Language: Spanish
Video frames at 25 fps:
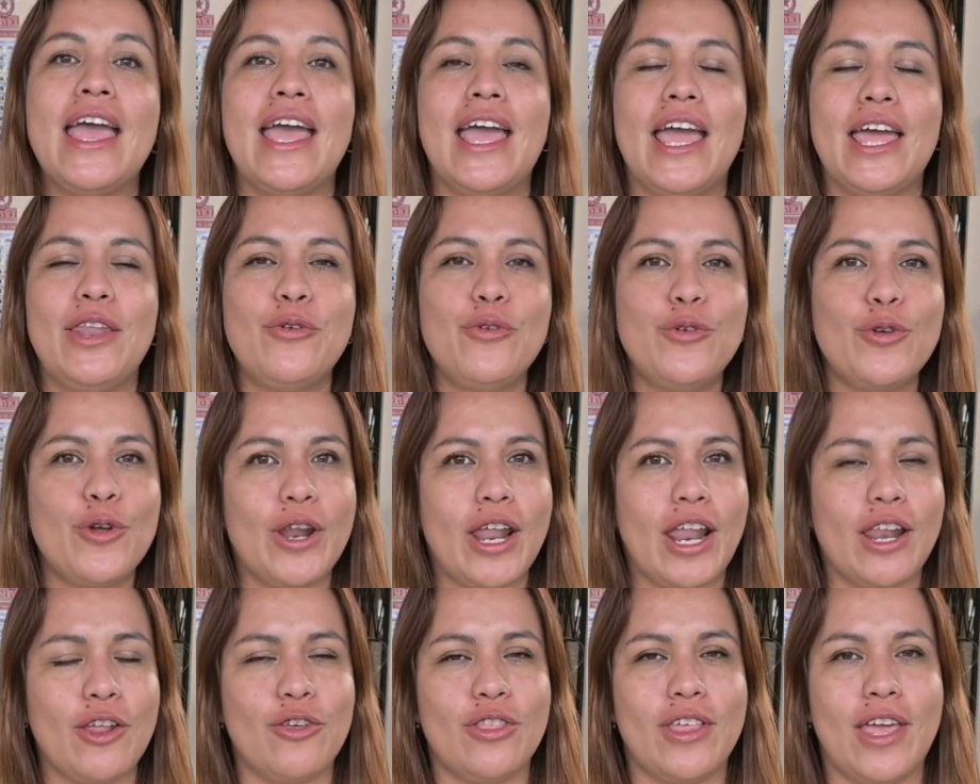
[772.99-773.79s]
en un
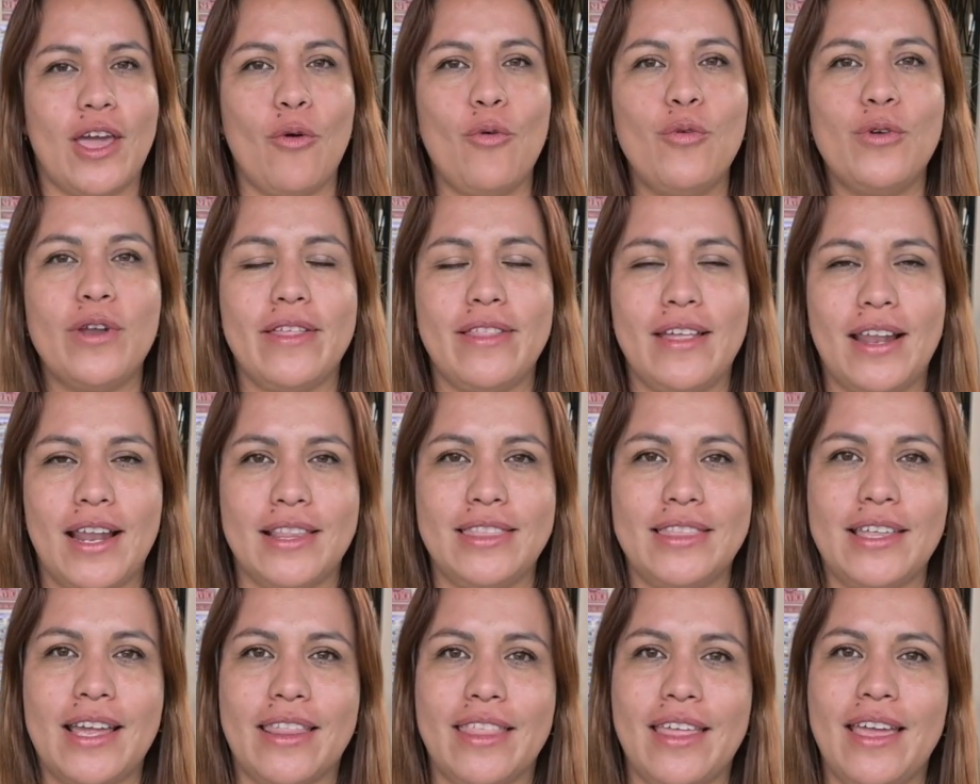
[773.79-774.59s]
horario de 1 de
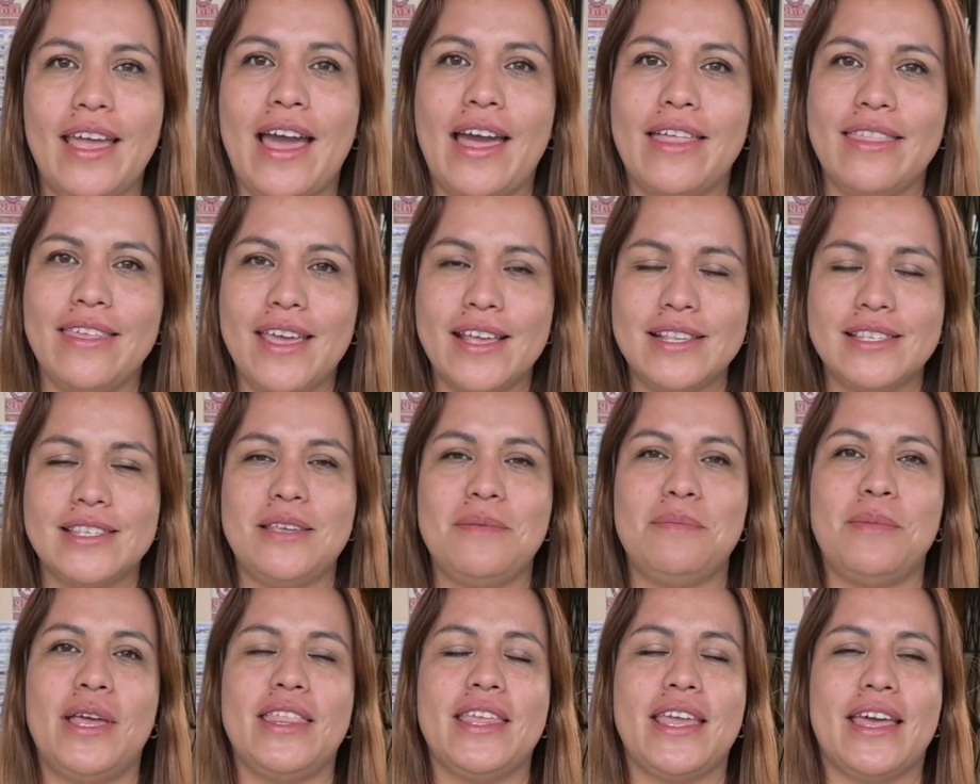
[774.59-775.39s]
la tarde a 10 y
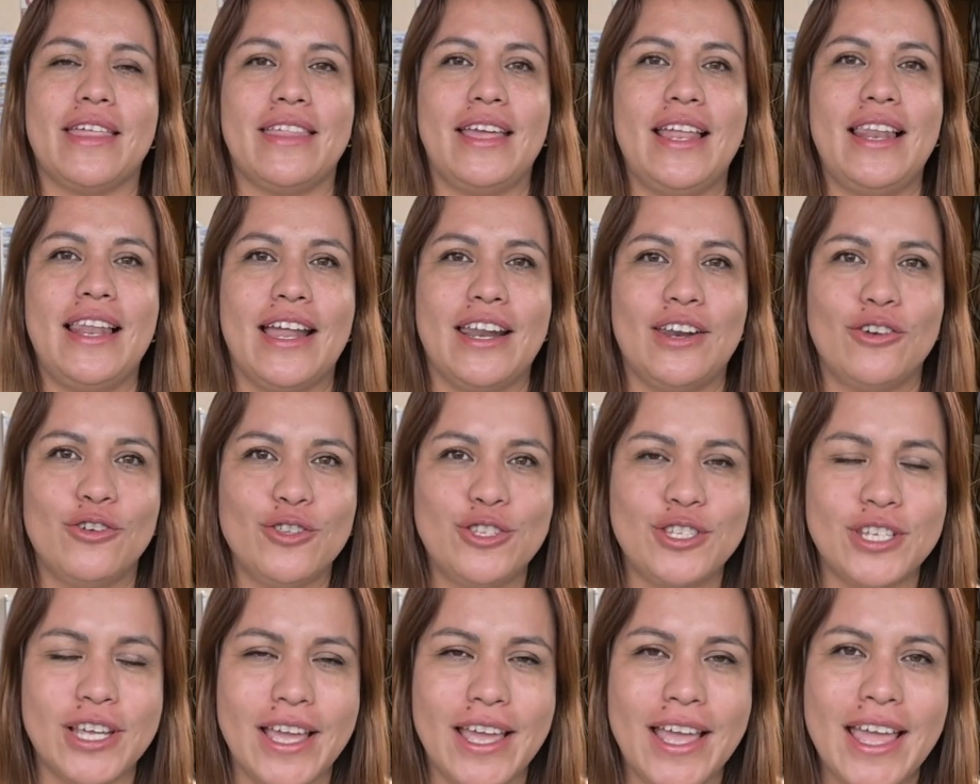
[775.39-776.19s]
media de la
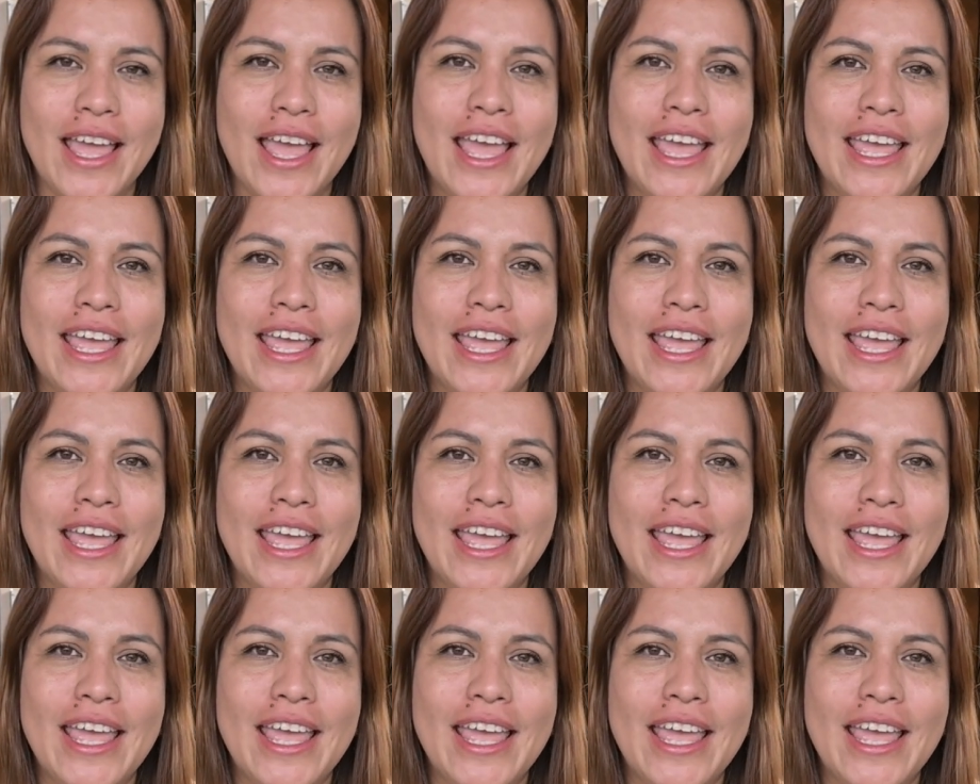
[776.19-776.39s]
noche